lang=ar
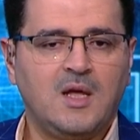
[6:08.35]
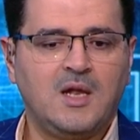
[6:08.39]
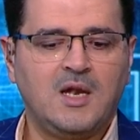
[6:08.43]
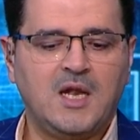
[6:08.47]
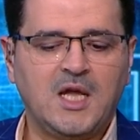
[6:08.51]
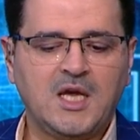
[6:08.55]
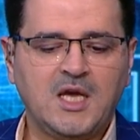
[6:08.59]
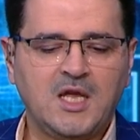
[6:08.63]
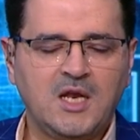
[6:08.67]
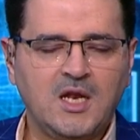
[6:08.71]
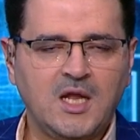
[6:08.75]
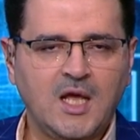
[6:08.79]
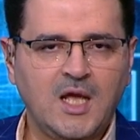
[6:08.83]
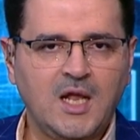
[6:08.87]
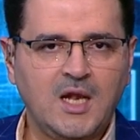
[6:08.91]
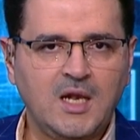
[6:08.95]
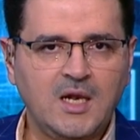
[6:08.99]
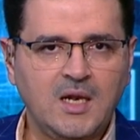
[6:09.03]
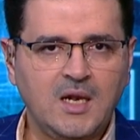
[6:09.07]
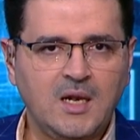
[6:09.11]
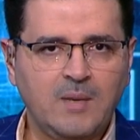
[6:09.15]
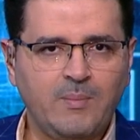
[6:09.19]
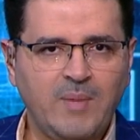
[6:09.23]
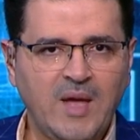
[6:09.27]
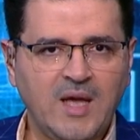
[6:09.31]
لكن
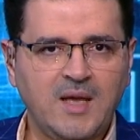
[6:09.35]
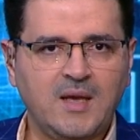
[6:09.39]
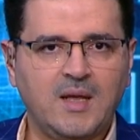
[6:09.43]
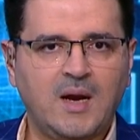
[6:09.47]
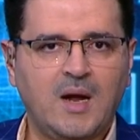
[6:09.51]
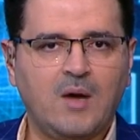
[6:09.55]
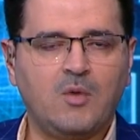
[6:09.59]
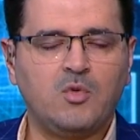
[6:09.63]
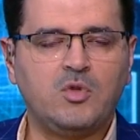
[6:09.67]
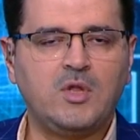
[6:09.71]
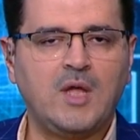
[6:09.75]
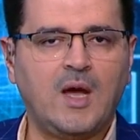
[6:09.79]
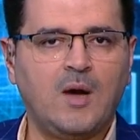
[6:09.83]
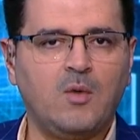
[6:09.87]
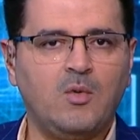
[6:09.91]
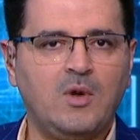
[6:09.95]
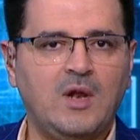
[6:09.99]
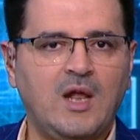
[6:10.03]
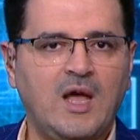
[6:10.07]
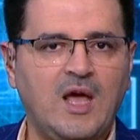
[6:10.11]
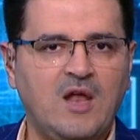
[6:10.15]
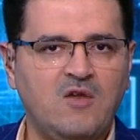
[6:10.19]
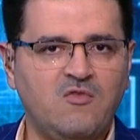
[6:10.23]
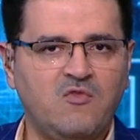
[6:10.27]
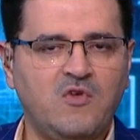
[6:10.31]
الباك جراوند او
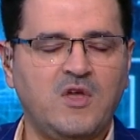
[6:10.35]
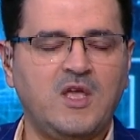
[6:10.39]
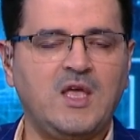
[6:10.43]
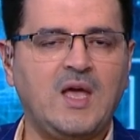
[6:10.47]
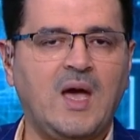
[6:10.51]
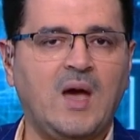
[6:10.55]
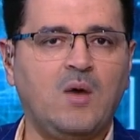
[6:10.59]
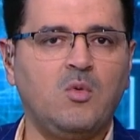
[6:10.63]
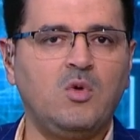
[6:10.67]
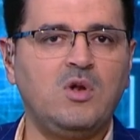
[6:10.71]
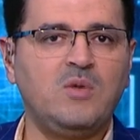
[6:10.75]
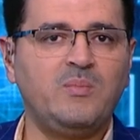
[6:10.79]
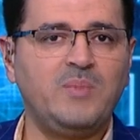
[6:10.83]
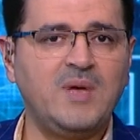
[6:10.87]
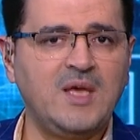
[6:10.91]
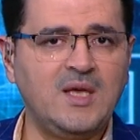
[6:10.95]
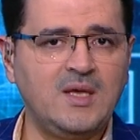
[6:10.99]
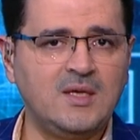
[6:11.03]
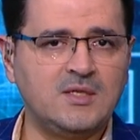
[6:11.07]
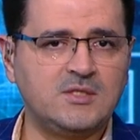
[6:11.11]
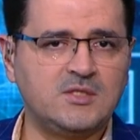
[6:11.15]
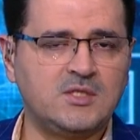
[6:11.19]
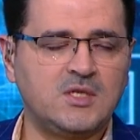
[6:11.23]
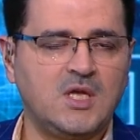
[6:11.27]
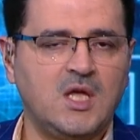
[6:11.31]
الخلفيه او
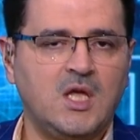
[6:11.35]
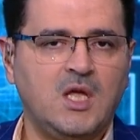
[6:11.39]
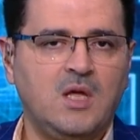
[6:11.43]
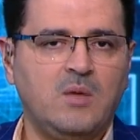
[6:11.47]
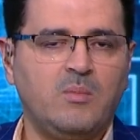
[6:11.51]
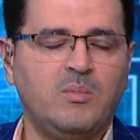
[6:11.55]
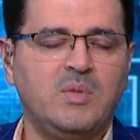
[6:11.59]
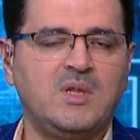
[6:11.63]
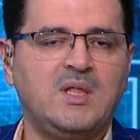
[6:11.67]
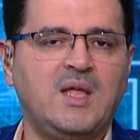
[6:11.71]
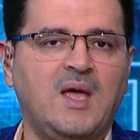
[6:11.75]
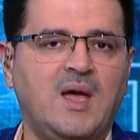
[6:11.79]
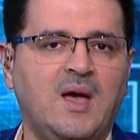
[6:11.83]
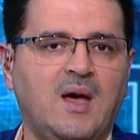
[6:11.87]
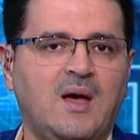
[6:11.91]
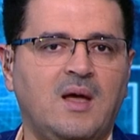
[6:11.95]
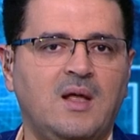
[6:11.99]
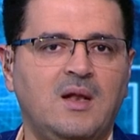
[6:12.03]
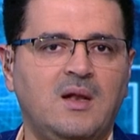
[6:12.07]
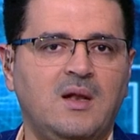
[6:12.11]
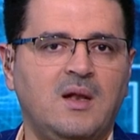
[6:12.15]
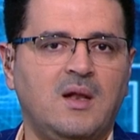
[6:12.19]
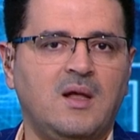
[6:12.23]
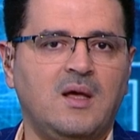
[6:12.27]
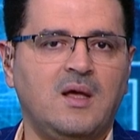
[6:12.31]
البيز بتاع
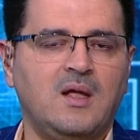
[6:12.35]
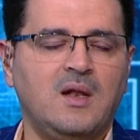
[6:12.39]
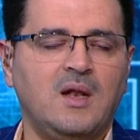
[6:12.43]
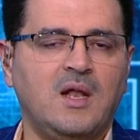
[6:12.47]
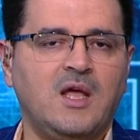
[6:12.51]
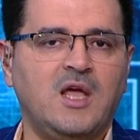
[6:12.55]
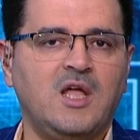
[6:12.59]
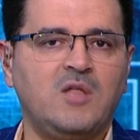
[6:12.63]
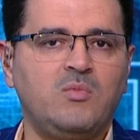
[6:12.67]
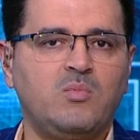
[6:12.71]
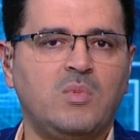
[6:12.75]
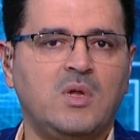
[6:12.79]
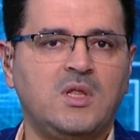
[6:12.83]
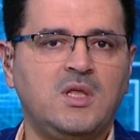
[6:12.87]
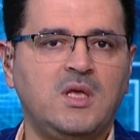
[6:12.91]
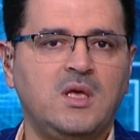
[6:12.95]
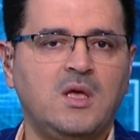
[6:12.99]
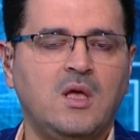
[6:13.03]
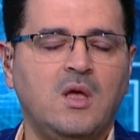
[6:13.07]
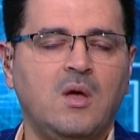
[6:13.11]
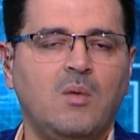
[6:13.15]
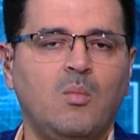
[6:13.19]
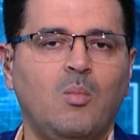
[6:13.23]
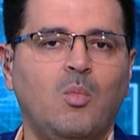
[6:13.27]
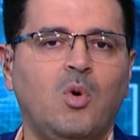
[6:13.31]
الخدمه دي
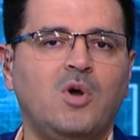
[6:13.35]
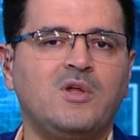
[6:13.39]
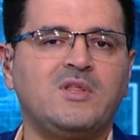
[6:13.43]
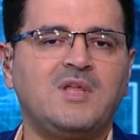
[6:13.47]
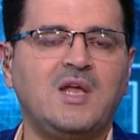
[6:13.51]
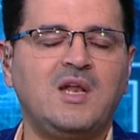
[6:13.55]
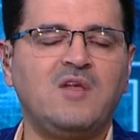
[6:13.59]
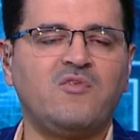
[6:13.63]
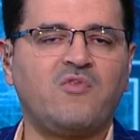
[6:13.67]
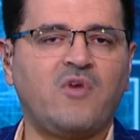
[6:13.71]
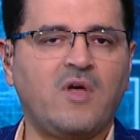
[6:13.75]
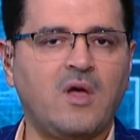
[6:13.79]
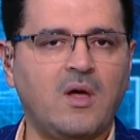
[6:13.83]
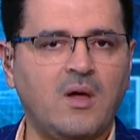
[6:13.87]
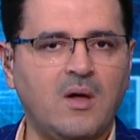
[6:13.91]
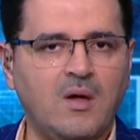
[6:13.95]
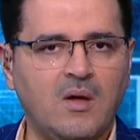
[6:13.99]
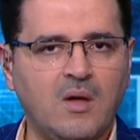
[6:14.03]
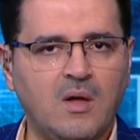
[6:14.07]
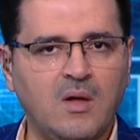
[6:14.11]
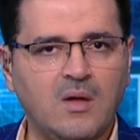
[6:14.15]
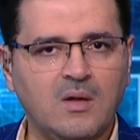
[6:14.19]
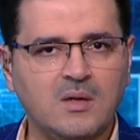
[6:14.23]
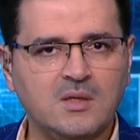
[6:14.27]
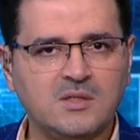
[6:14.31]
مختلف
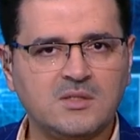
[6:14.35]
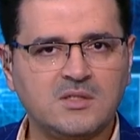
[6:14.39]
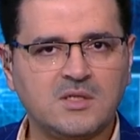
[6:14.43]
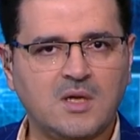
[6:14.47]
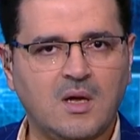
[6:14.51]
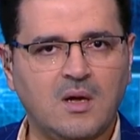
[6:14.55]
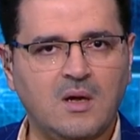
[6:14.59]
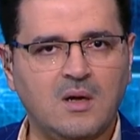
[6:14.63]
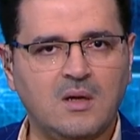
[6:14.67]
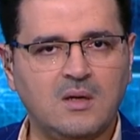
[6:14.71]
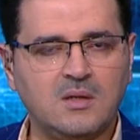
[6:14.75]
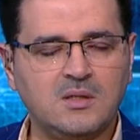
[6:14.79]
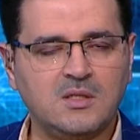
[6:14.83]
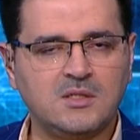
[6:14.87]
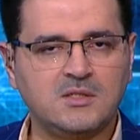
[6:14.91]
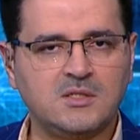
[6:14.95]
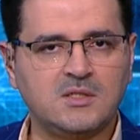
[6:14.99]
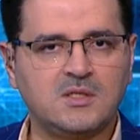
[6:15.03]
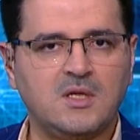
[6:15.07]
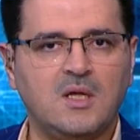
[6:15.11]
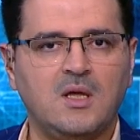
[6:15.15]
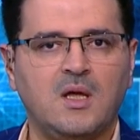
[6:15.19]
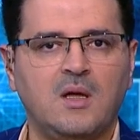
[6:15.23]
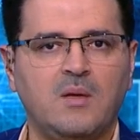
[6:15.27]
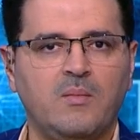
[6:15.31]
خالص
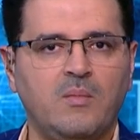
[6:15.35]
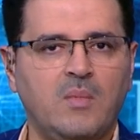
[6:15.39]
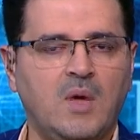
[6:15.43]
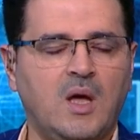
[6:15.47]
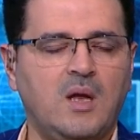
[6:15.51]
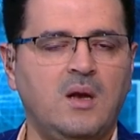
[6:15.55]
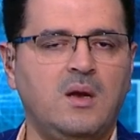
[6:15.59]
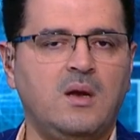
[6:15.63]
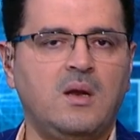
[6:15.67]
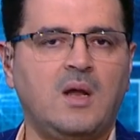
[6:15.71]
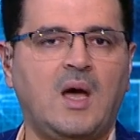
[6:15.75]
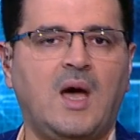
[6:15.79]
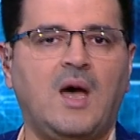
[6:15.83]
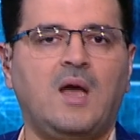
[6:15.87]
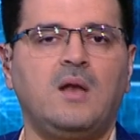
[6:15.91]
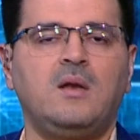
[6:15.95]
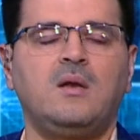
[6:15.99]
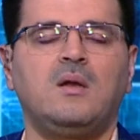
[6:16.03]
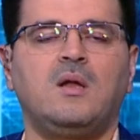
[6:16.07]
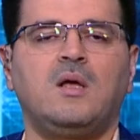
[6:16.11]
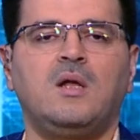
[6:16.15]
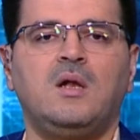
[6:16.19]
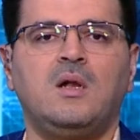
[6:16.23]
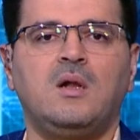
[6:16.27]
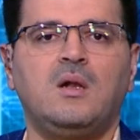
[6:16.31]
خالص عن
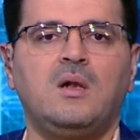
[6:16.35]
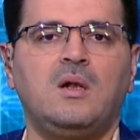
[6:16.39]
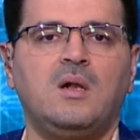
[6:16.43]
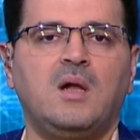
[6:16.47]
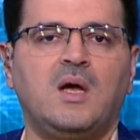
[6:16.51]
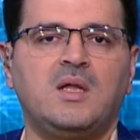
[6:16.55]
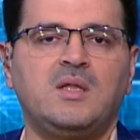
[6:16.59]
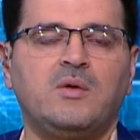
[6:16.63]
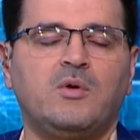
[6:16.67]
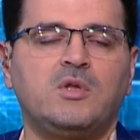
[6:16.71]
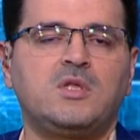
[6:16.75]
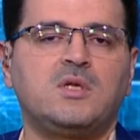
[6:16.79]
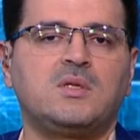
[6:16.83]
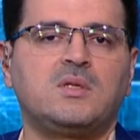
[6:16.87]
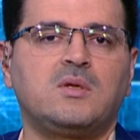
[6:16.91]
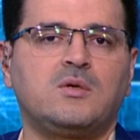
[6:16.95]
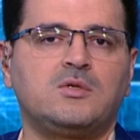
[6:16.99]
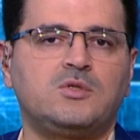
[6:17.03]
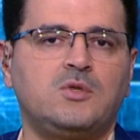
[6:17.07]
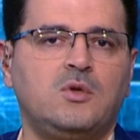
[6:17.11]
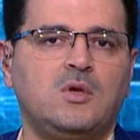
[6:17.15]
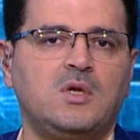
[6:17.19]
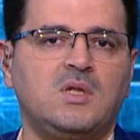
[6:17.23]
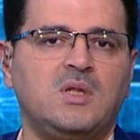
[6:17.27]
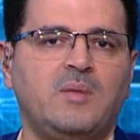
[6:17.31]
ادوات الادوات
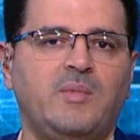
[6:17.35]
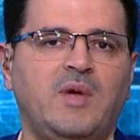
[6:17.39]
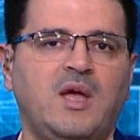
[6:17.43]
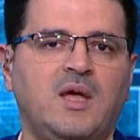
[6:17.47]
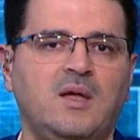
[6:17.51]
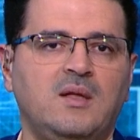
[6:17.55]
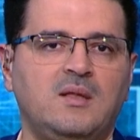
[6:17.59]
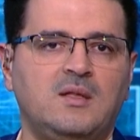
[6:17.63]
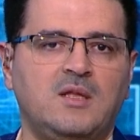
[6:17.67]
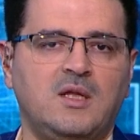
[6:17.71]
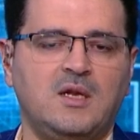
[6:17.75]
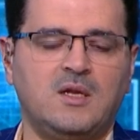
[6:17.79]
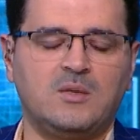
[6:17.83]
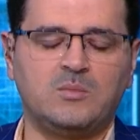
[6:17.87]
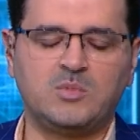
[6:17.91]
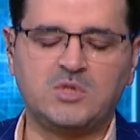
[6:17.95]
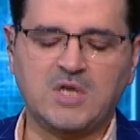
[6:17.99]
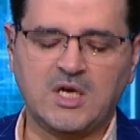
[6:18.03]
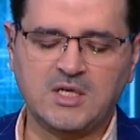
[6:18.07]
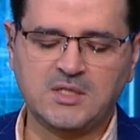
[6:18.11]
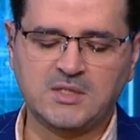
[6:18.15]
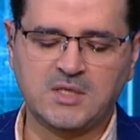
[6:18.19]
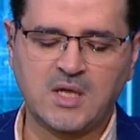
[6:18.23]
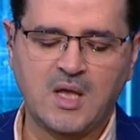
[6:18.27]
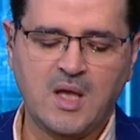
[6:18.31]
التواصل الاجتماعي الثانيه مش
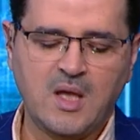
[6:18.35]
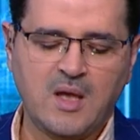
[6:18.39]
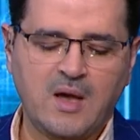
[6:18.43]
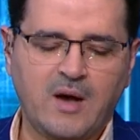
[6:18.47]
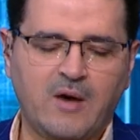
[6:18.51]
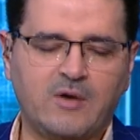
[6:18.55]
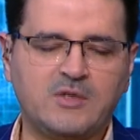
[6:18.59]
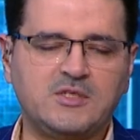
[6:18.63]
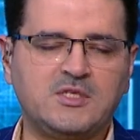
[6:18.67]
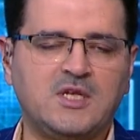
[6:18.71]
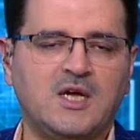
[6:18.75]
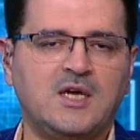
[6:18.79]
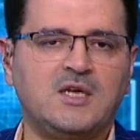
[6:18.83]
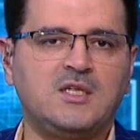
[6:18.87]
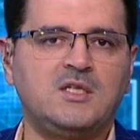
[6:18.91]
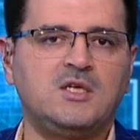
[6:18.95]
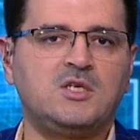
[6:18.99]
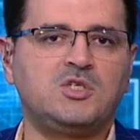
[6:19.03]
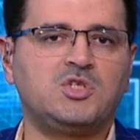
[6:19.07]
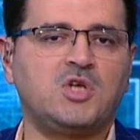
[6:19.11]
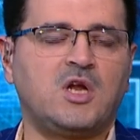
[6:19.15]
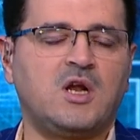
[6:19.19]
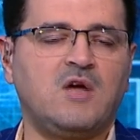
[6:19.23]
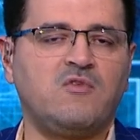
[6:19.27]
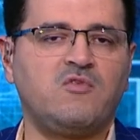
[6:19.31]
عايز اوسع كتير
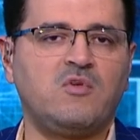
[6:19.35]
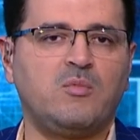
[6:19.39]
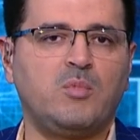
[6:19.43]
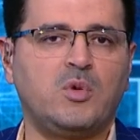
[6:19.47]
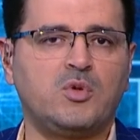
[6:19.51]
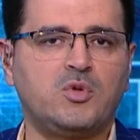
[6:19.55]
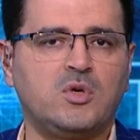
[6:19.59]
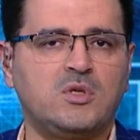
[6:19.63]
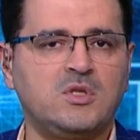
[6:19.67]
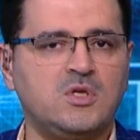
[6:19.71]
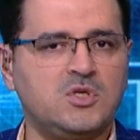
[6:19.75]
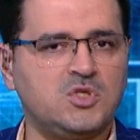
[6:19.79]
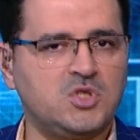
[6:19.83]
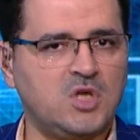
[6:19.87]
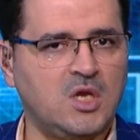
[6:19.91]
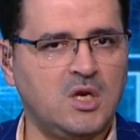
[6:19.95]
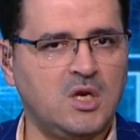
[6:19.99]
شرح في الموضوع ده ان شاء